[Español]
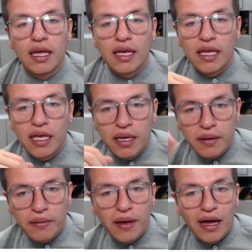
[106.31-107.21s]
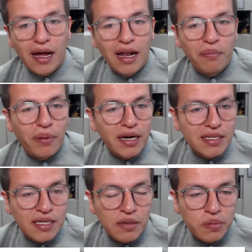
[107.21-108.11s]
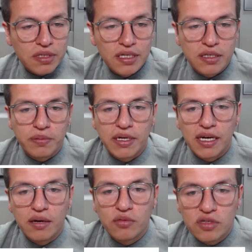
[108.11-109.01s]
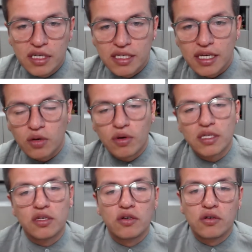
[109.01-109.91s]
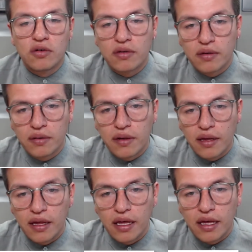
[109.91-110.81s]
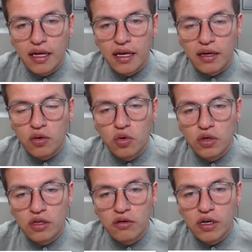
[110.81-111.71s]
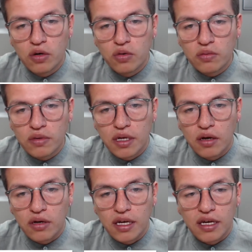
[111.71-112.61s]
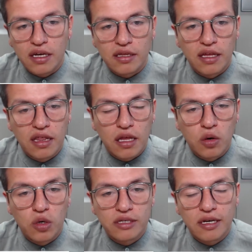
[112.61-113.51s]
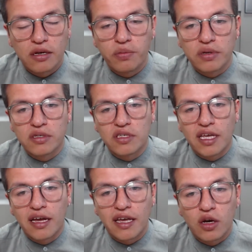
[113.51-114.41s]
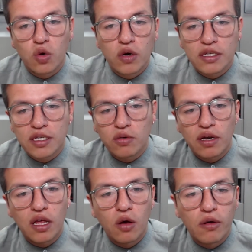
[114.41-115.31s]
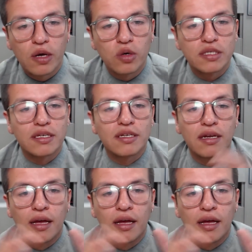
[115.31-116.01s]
Y al parecer, pues si despejáramos de esa ecuación eh, Q y W, dado que delta U es cero, pues nos queda que Q es igual a W, es decir,